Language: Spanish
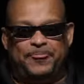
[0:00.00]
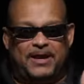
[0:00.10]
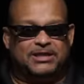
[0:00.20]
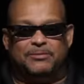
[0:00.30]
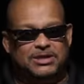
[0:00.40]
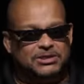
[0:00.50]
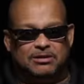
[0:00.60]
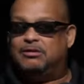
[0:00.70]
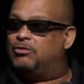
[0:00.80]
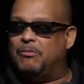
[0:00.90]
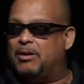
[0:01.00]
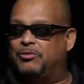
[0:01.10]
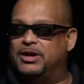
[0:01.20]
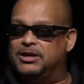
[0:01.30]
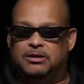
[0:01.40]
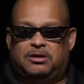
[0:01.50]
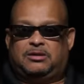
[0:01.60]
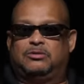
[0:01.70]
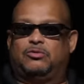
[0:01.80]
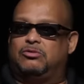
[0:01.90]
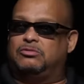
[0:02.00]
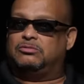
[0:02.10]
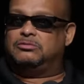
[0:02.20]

este me dice, no, vamos de aquí. Uh,